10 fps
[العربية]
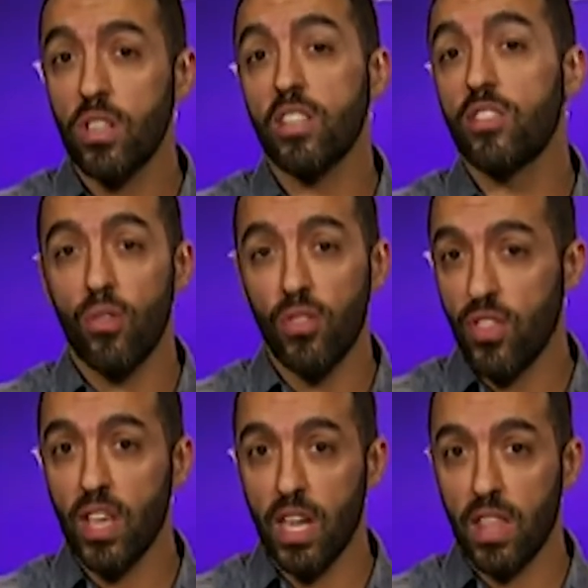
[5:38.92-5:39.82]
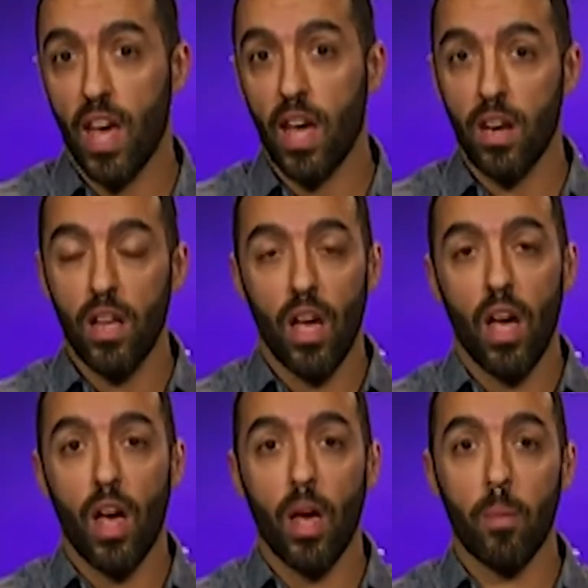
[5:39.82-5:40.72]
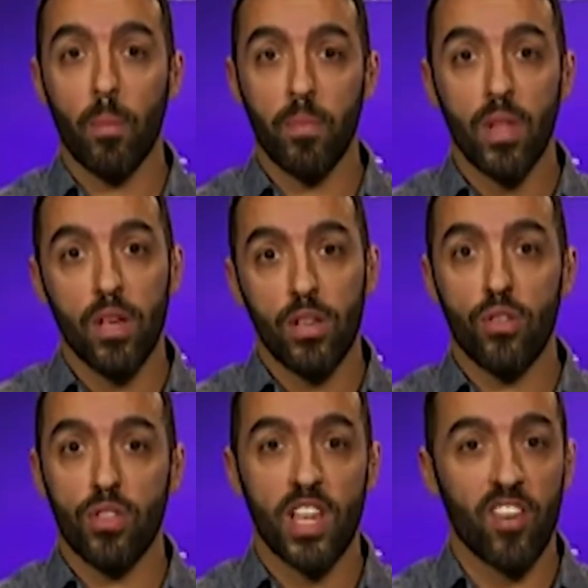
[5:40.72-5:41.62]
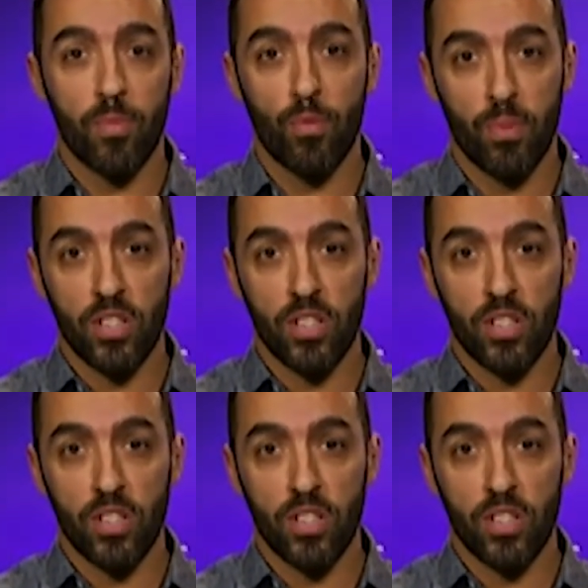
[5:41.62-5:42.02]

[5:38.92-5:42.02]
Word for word: لا أعتقد أن هذا الموقف سيستمر